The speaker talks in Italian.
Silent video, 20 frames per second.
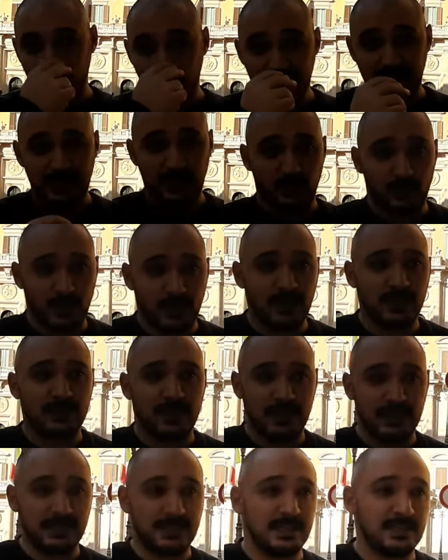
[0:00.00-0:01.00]
dal Salone del
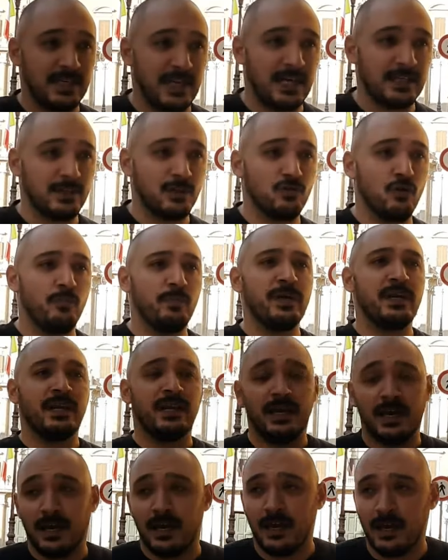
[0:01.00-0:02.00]
Transatlantico.
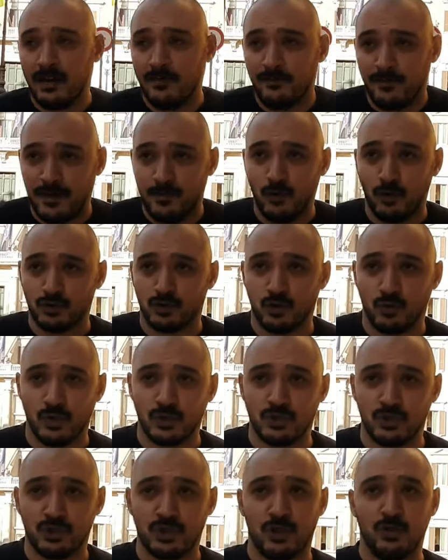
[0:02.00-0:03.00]
Perché è famoso
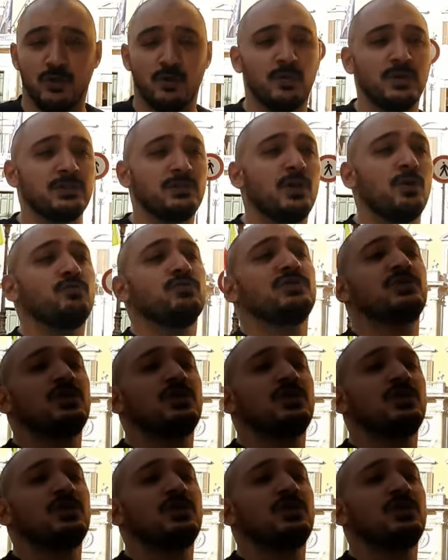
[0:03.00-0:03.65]
questo salone? Questo è un